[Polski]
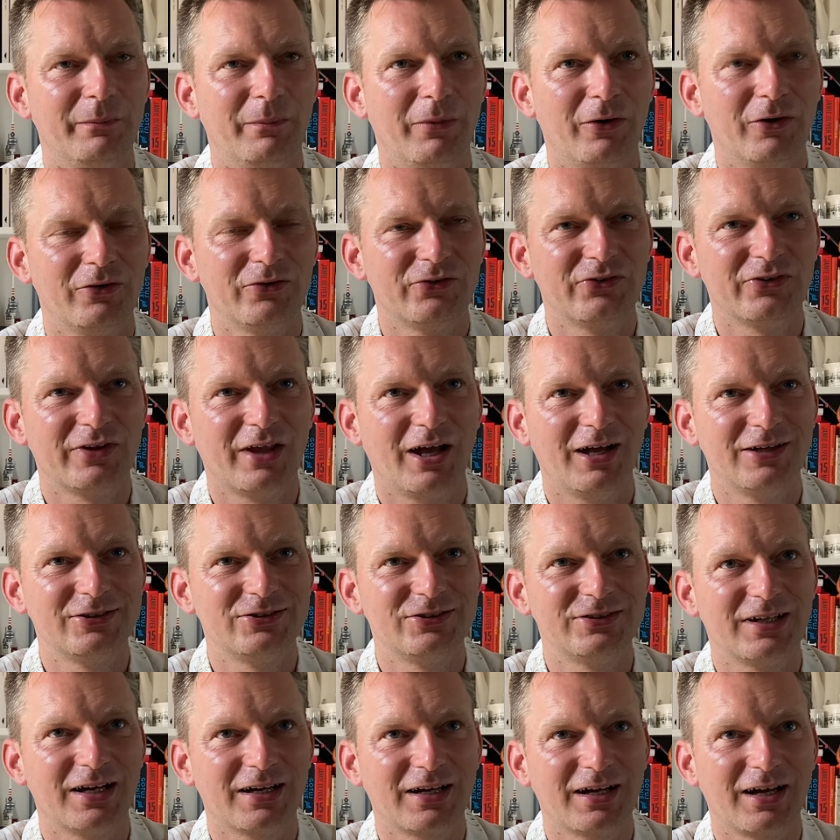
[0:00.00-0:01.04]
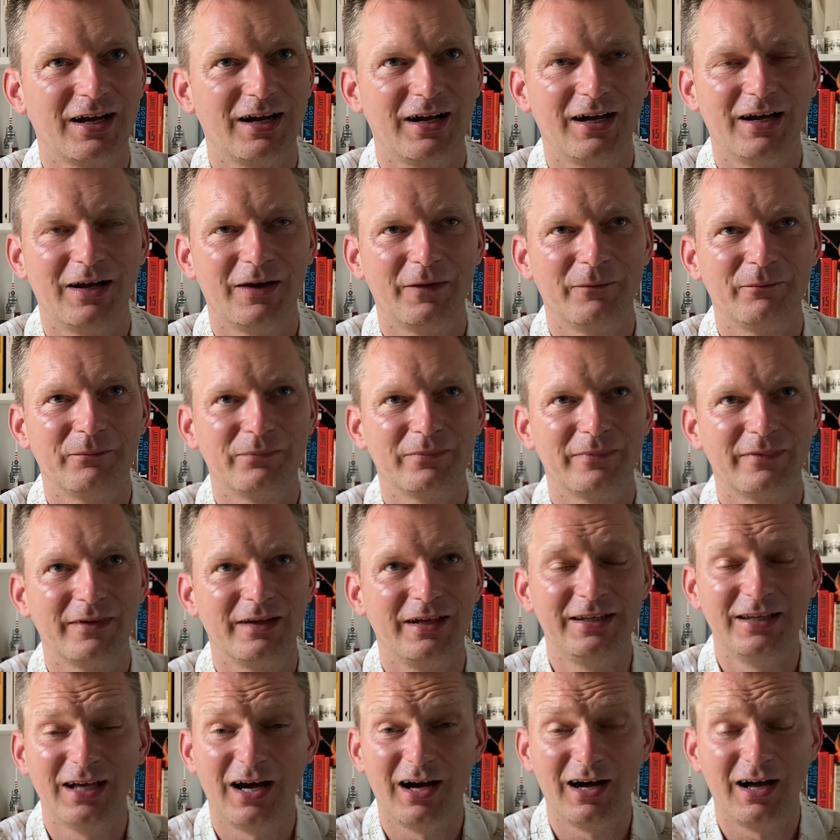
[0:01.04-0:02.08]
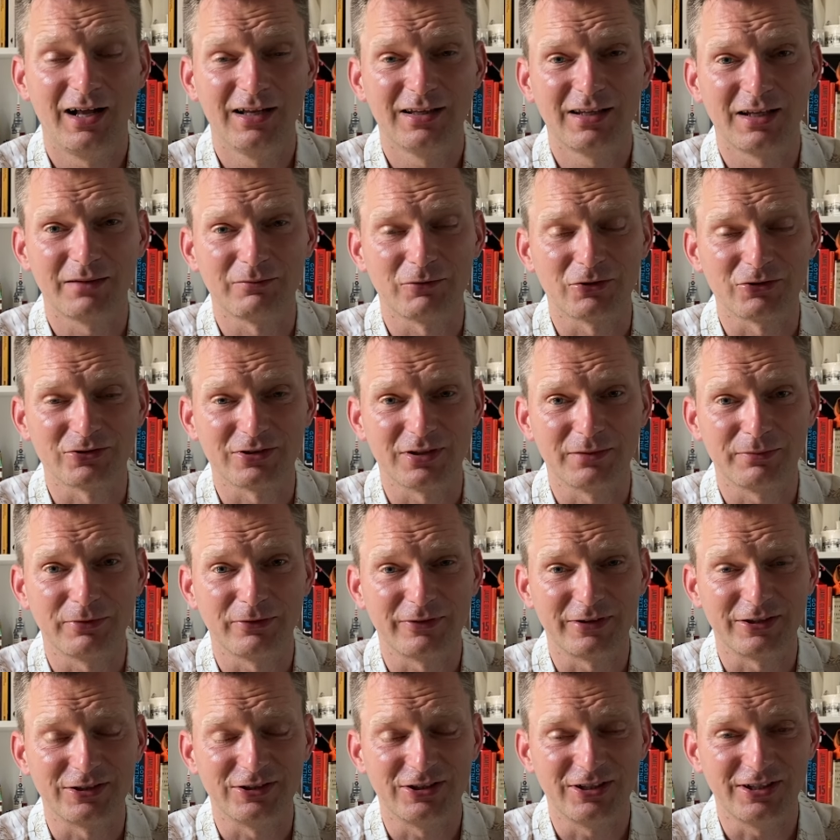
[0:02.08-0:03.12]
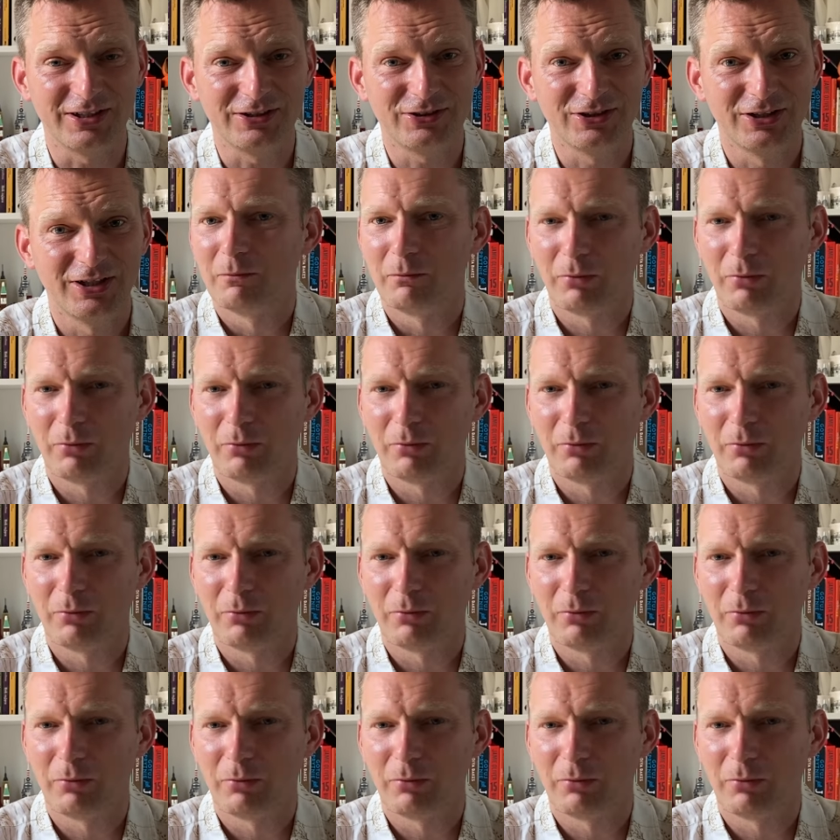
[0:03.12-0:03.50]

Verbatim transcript: postać taka idealna, można powiedzieć.